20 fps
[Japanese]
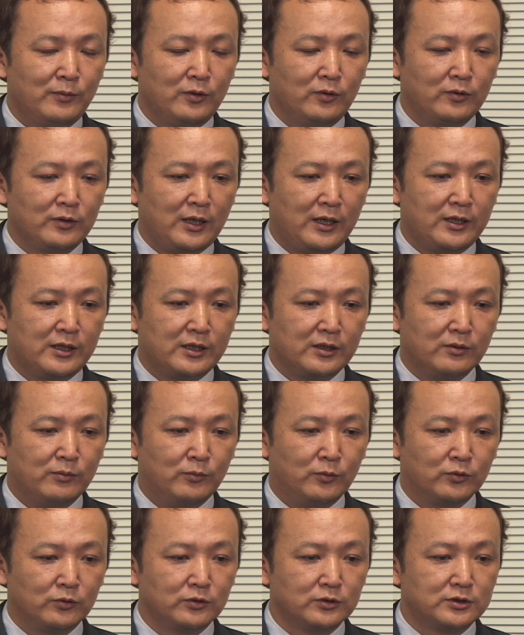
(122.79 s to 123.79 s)
もないけど
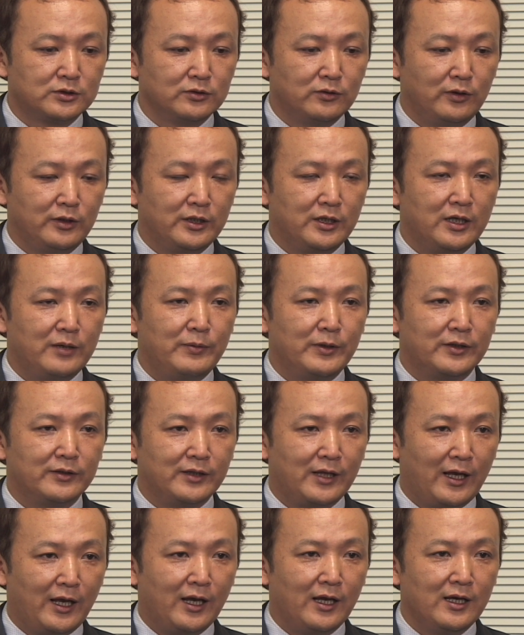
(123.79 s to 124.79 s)
ものすごい
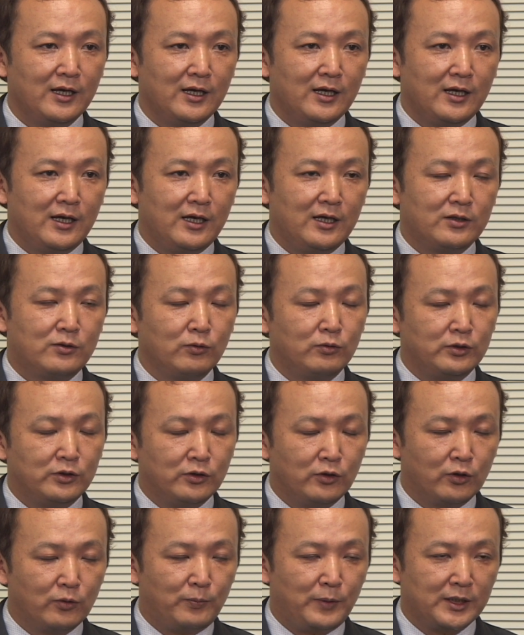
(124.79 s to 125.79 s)
レベルで、えー、特
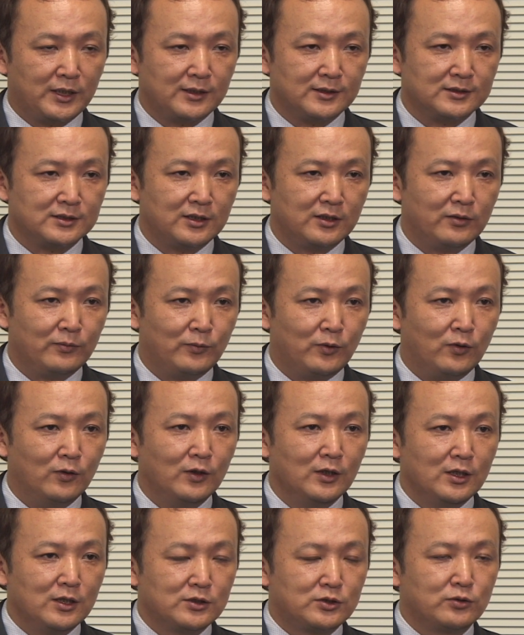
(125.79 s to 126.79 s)
にヨーロッパなんですけども、
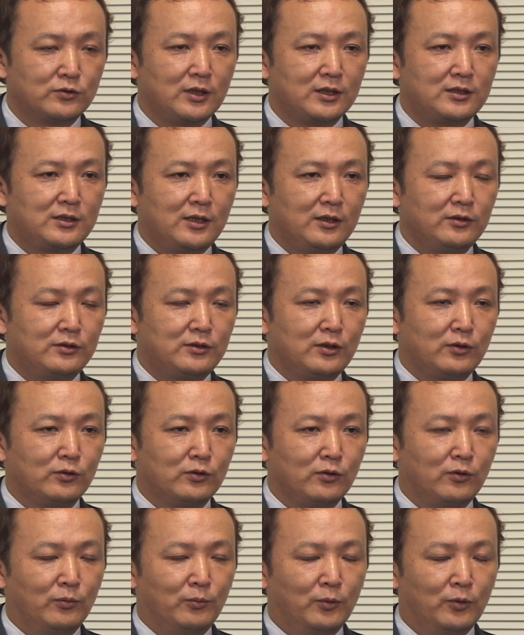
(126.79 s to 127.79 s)
はい、育ってるってこ
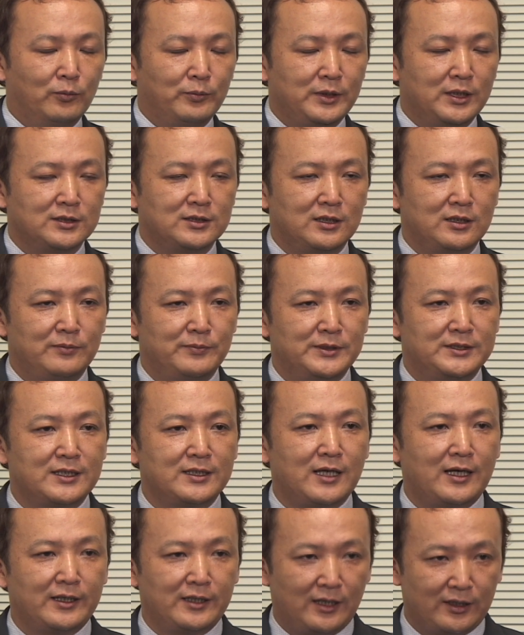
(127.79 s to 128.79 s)
とをもう皆さんに見
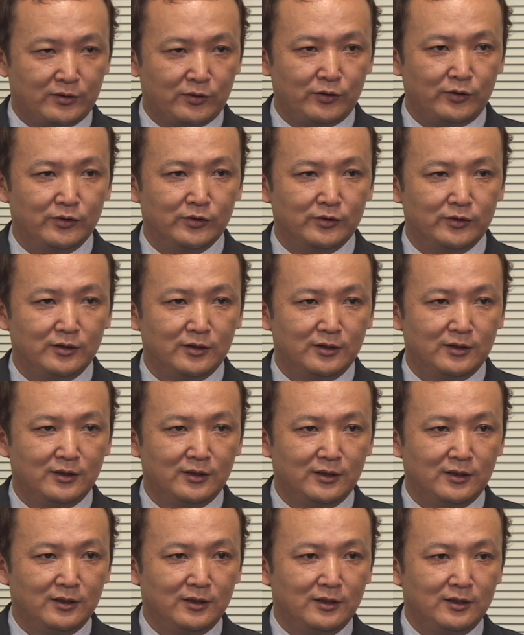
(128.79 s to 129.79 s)
せたいなという。
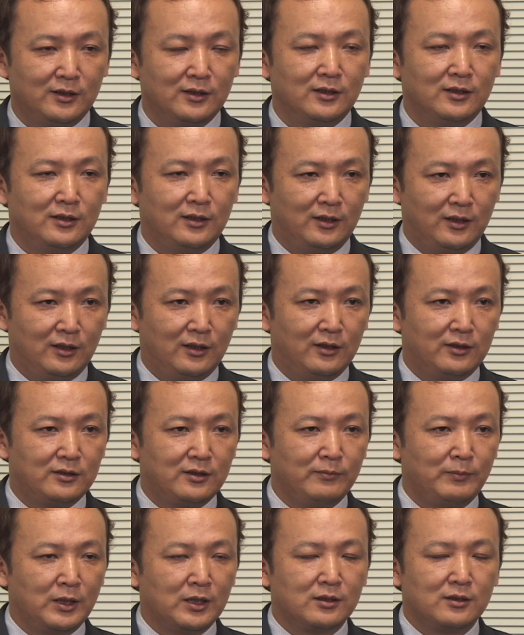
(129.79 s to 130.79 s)
えー、
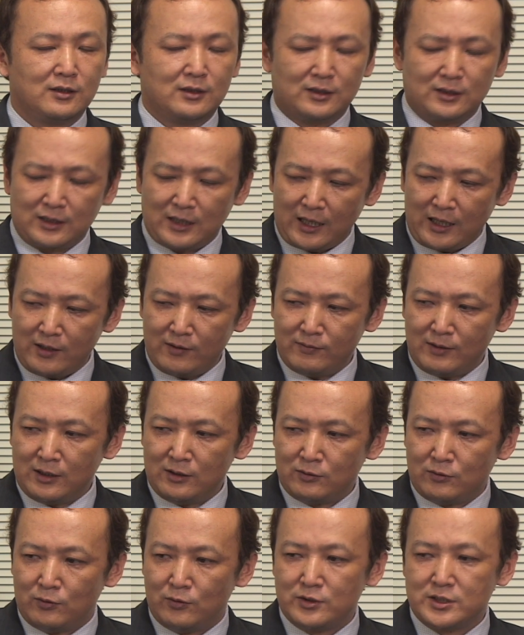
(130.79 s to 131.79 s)
でまあ k
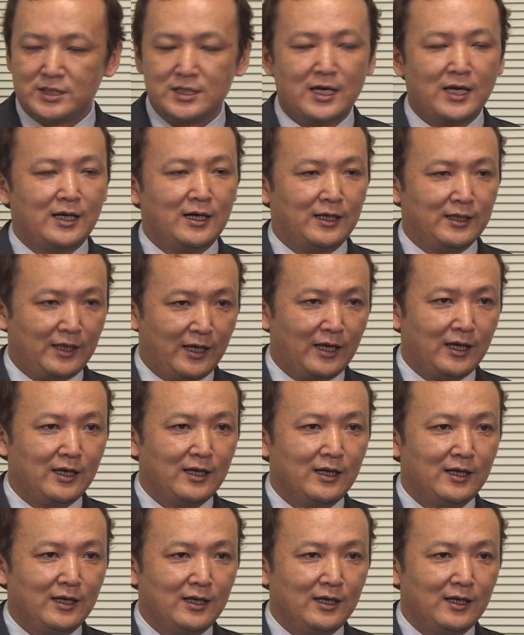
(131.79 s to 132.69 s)
1甲子園がね